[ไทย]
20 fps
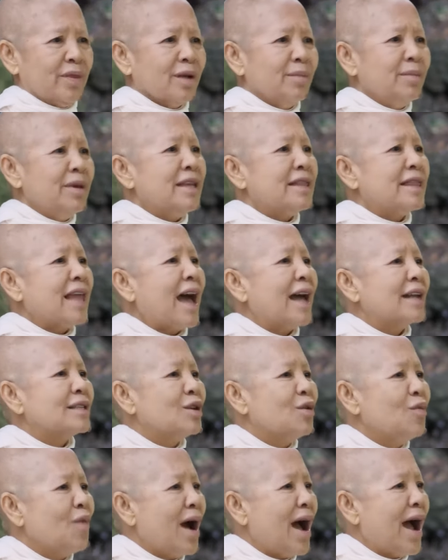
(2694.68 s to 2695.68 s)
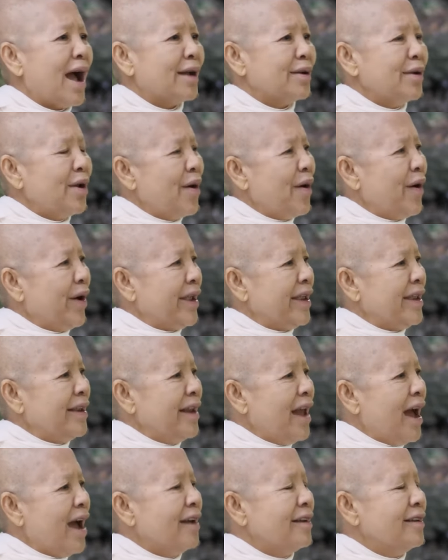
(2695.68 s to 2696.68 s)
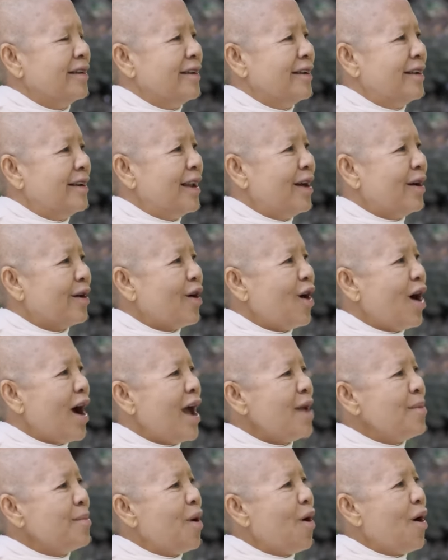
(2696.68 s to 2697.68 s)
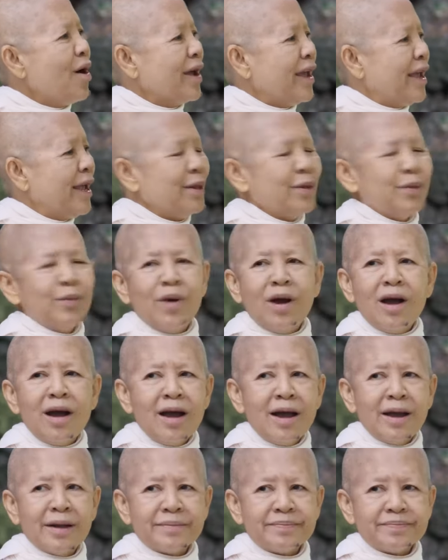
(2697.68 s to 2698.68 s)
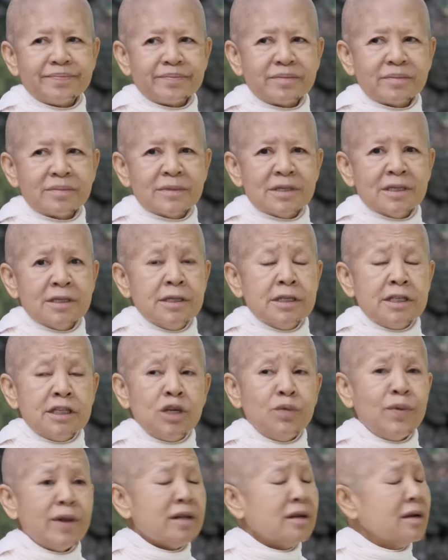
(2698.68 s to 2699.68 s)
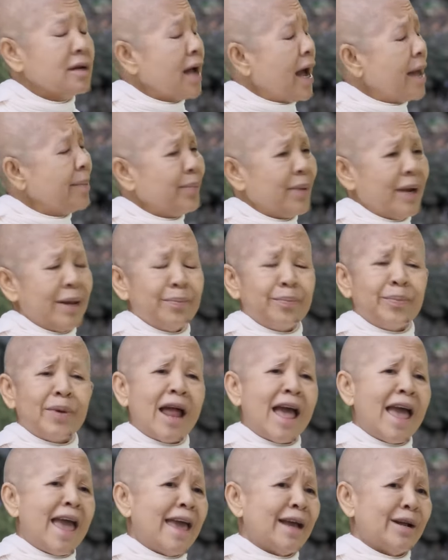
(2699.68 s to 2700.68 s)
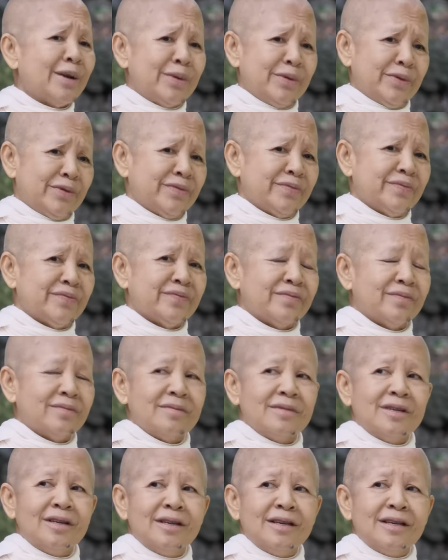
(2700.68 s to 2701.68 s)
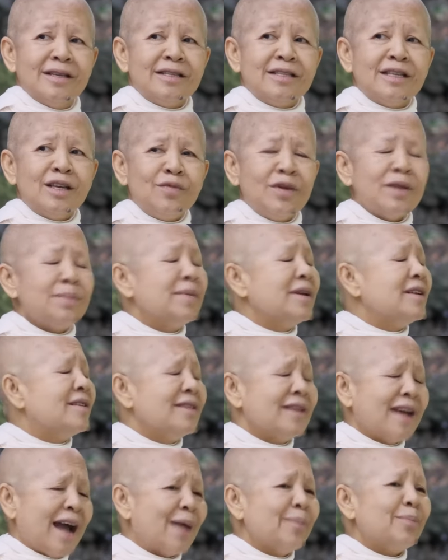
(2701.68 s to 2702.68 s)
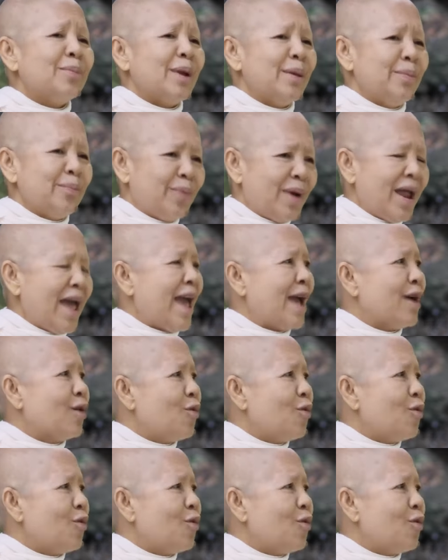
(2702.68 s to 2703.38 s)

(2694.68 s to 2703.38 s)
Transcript: มีตาสว่างหน่อยนะแล้วก็ให้มองเห็นว่า ชีวิตคือการเปลี่ยนแปลงลูกชีวิตมันคือการเปลี่ยนแปลง